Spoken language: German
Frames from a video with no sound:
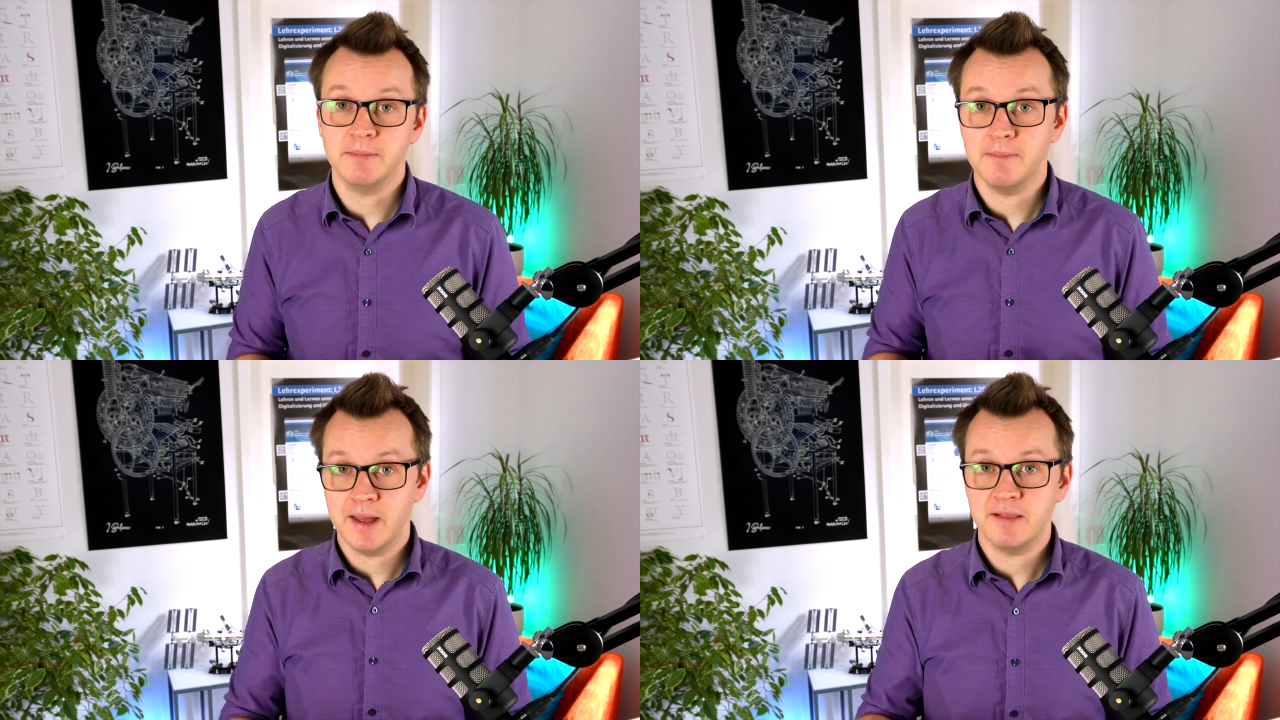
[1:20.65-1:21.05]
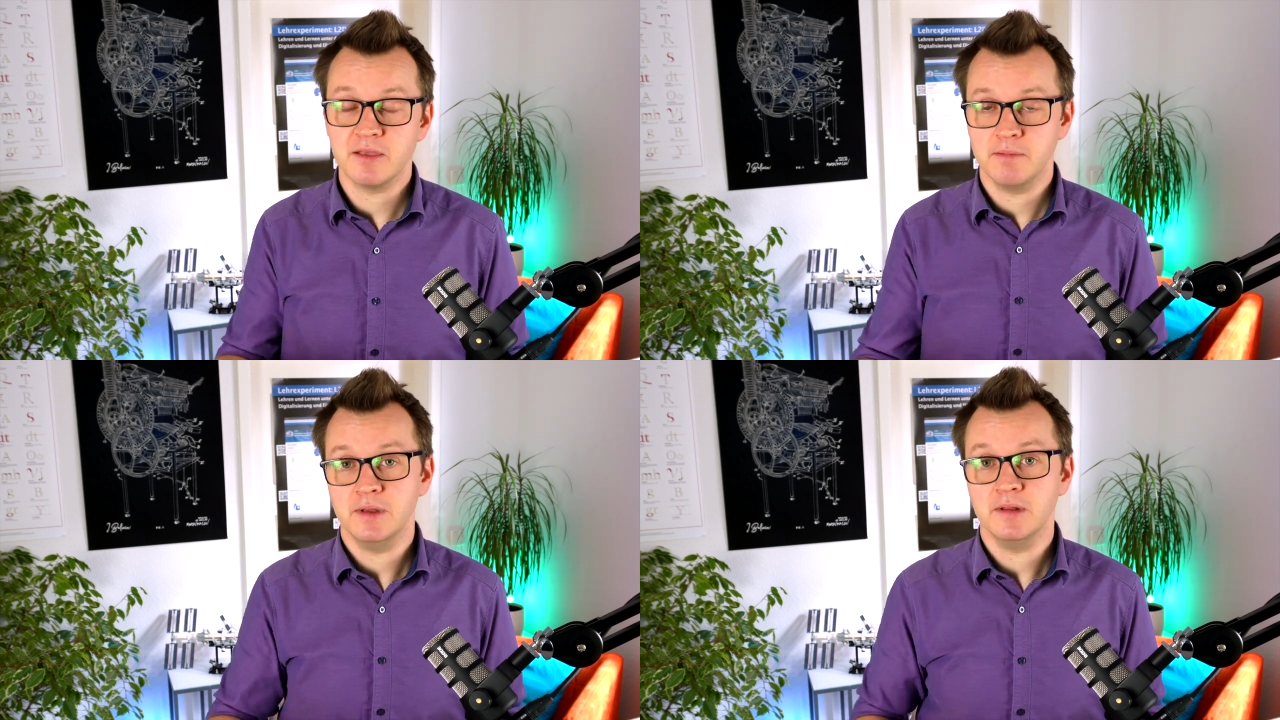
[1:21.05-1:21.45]

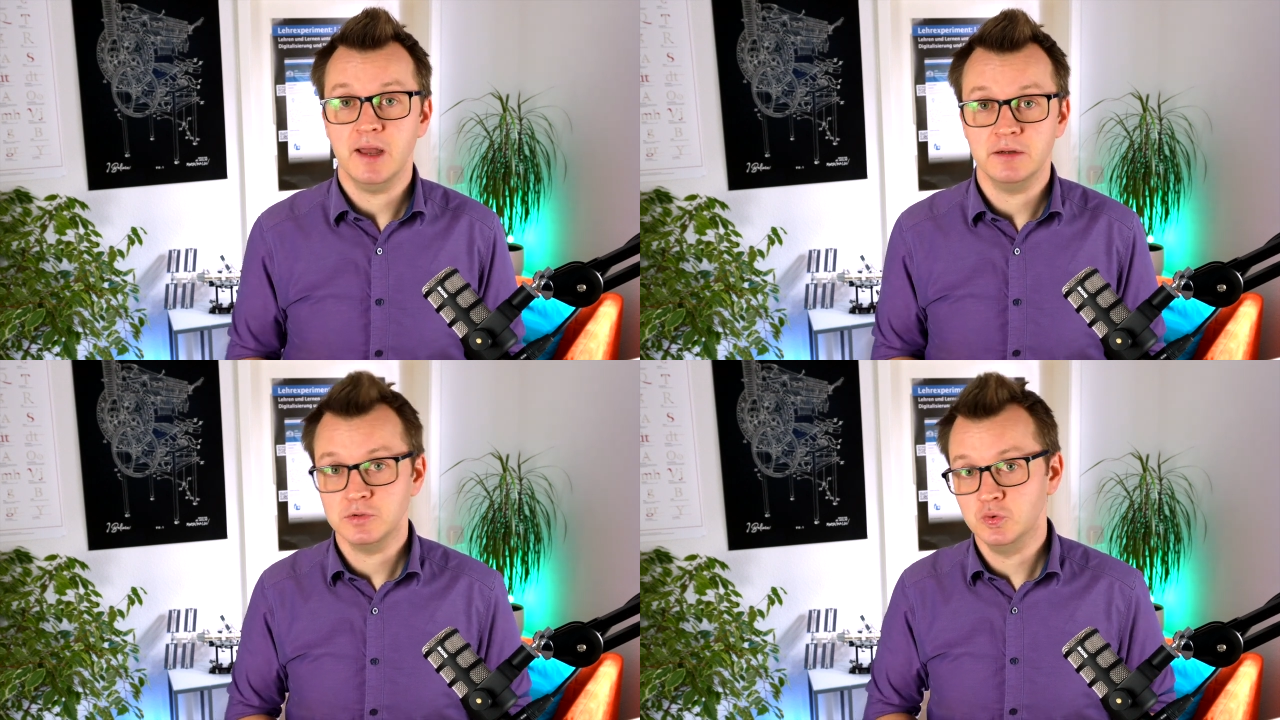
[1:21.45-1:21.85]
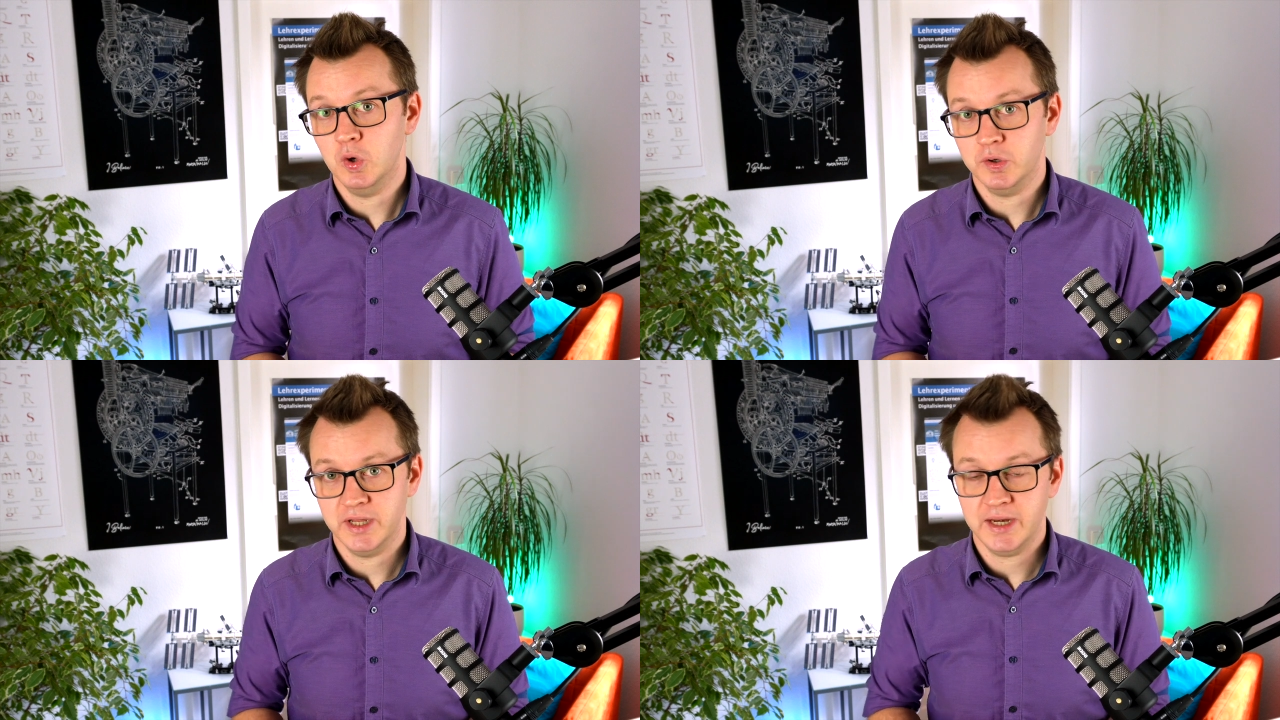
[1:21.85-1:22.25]
gemeinsam in einem Tool
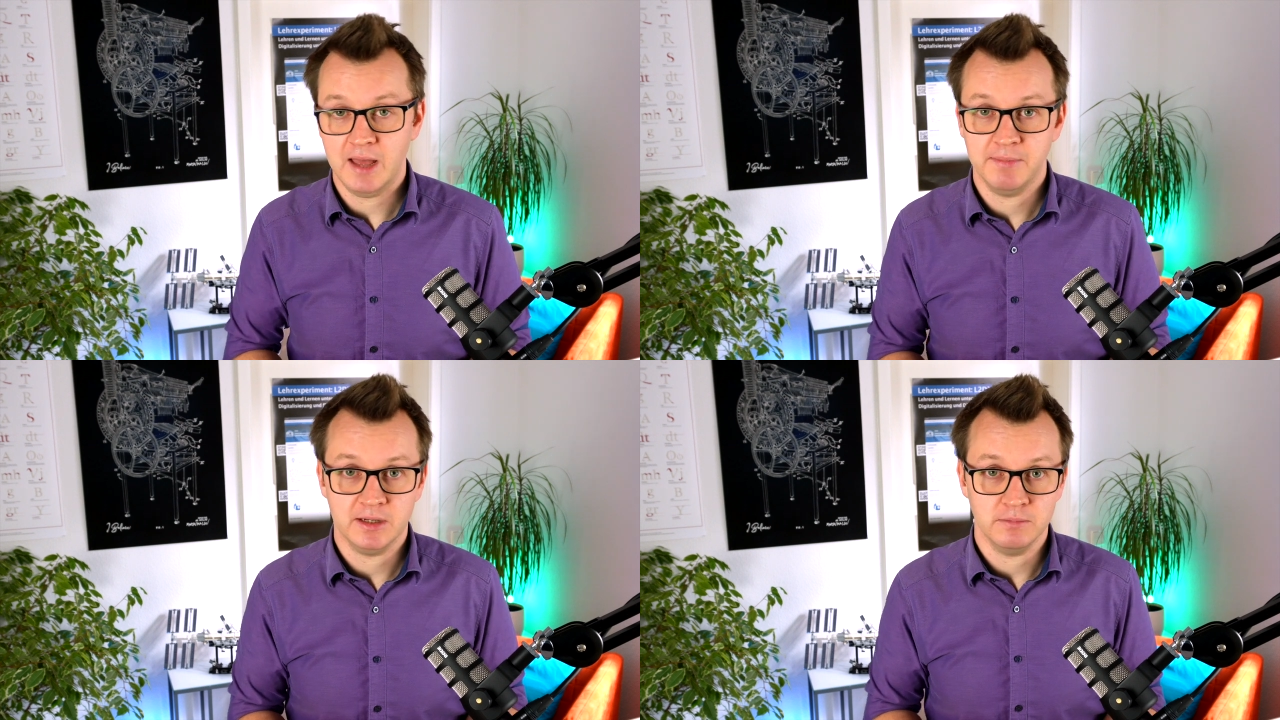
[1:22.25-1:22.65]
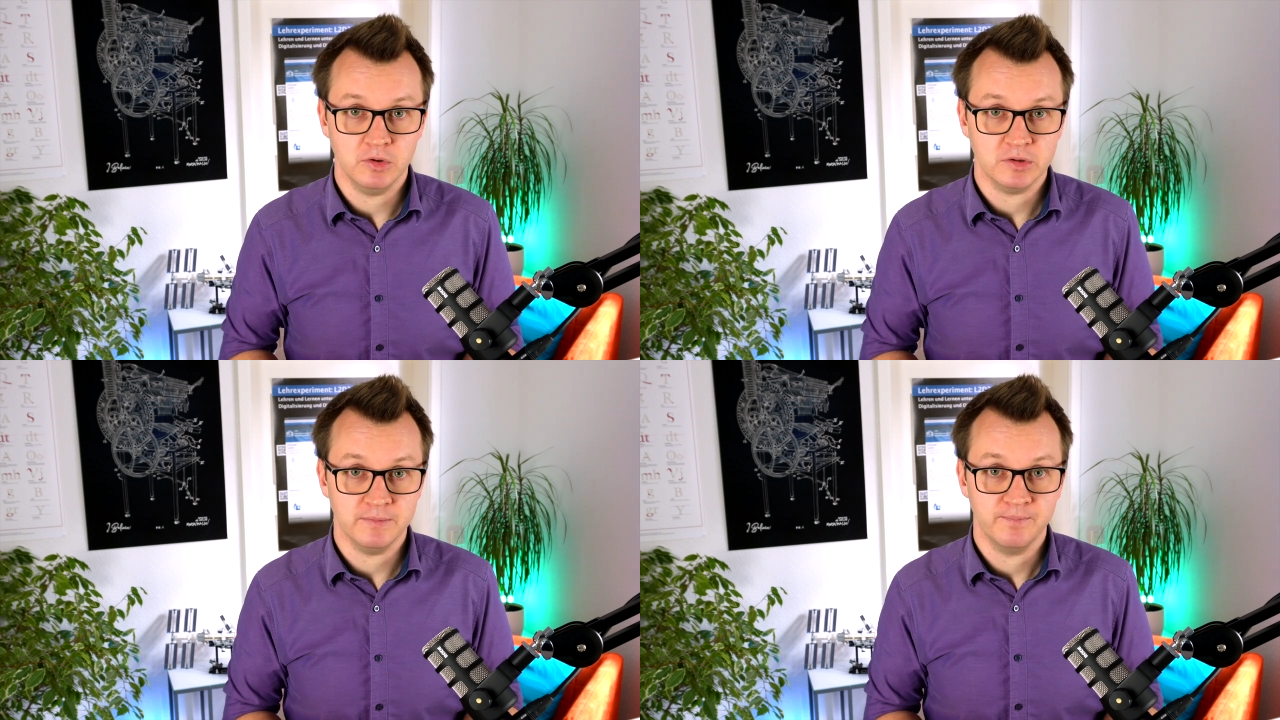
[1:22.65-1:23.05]
online arbeiten
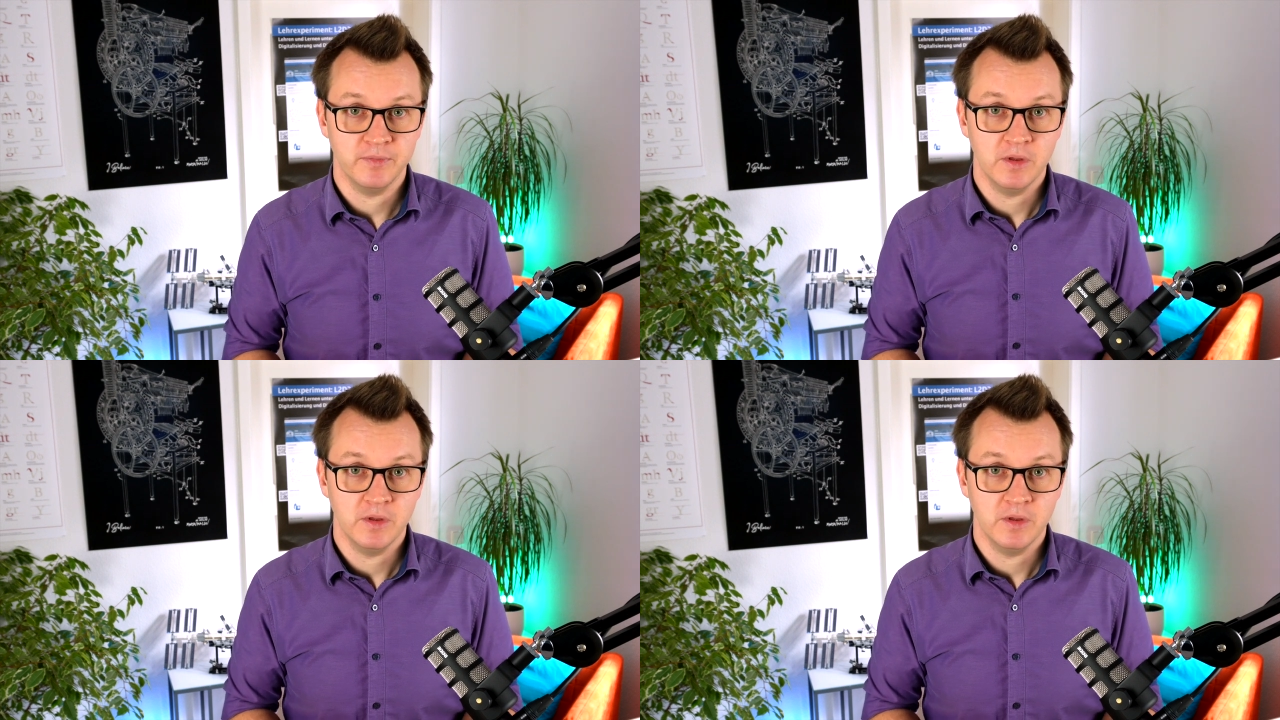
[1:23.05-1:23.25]
möchte.